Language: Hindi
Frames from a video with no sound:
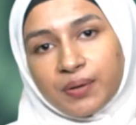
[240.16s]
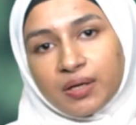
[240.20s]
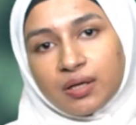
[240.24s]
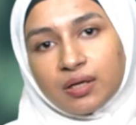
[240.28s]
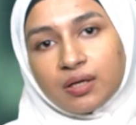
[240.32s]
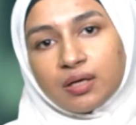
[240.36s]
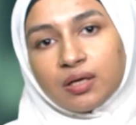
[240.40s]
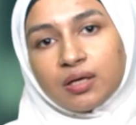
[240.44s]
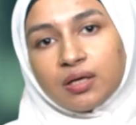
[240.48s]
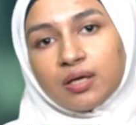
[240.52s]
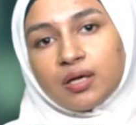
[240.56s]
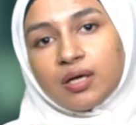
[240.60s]

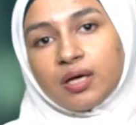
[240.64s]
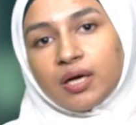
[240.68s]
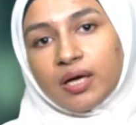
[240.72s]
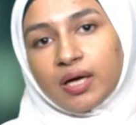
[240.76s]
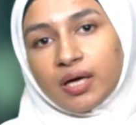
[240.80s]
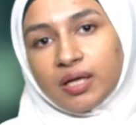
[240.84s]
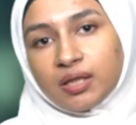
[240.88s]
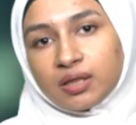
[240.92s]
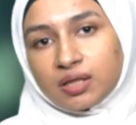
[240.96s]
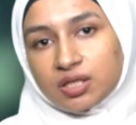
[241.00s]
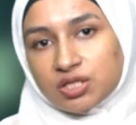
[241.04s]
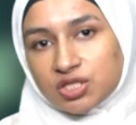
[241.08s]
फिर
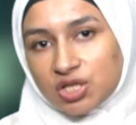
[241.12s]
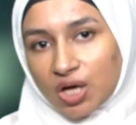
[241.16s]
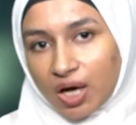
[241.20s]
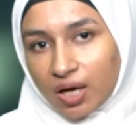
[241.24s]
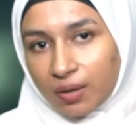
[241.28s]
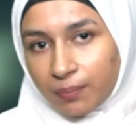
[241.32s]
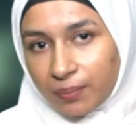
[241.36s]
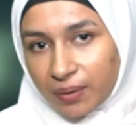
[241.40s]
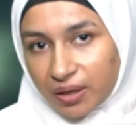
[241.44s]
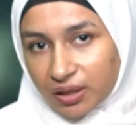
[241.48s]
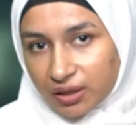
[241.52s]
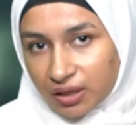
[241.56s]

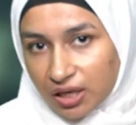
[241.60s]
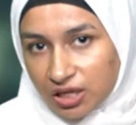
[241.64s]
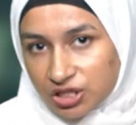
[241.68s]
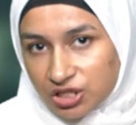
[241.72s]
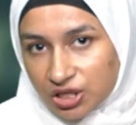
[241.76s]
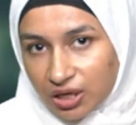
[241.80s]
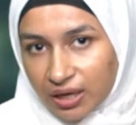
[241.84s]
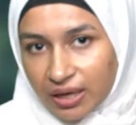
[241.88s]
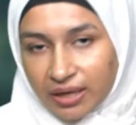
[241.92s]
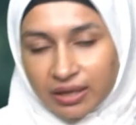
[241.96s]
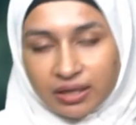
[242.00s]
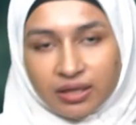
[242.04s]
इंतशार बढ़ता
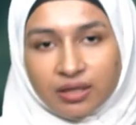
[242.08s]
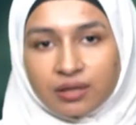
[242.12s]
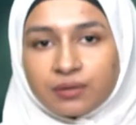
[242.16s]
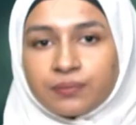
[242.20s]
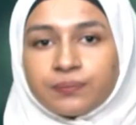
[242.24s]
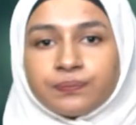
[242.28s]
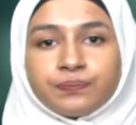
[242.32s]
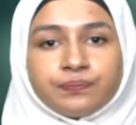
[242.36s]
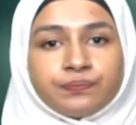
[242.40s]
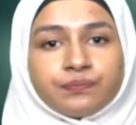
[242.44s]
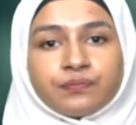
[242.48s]
चला गया